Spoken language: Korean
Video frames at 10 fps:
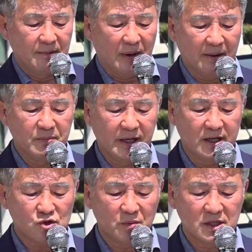
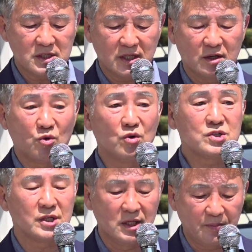반면에 소병철의
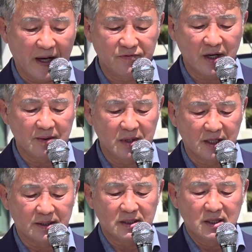공천을
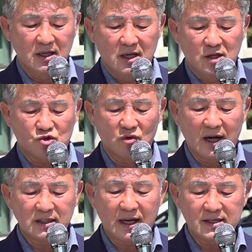반대하며
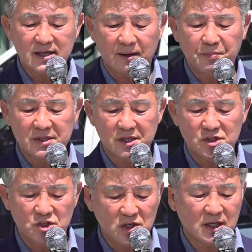중앙당사 앞에서
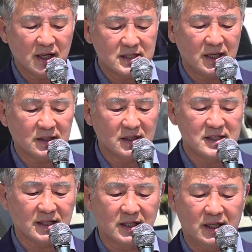시위까지 했던
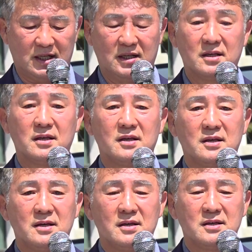자들이
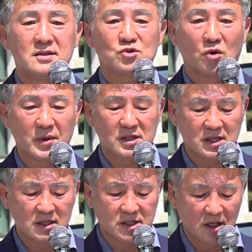
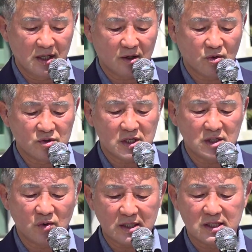소병철
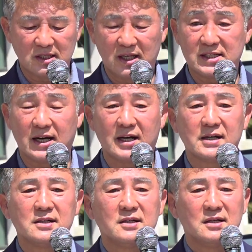전략공천이 확정되자
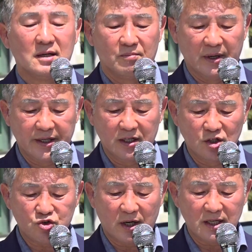
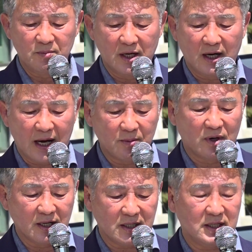머리를 조아리며
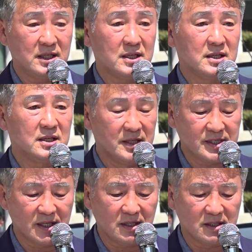아부하기
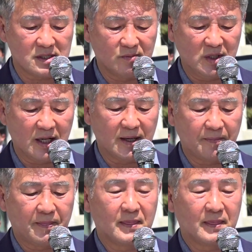일색이었습니다.